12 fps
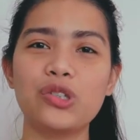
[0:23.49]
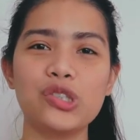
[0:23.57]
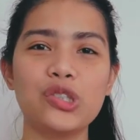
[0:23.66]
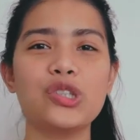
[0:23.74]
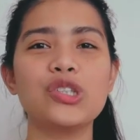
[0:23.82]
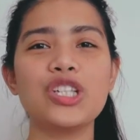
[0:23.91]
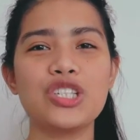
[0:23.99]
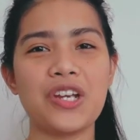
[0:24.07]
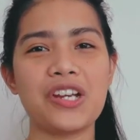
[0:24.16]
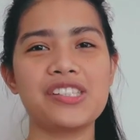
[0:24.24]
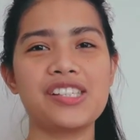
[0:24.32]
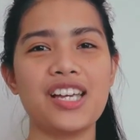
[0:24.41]
gusto ko
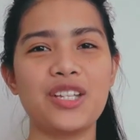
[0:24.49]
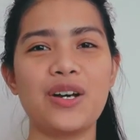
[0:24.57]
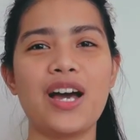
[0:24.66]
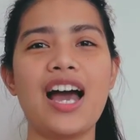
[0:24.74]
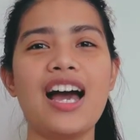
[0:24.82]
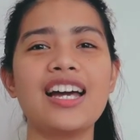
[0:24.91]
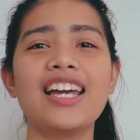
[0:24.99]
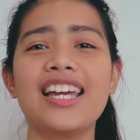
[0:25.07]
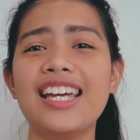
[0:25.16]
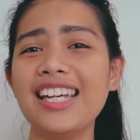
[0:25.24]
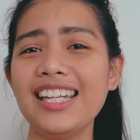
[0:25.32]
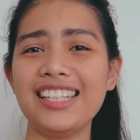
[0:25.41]
i-share sa inyo ang
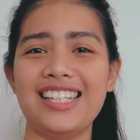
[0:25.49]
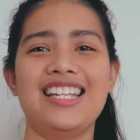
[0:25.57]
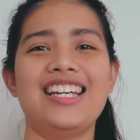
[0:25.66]
aking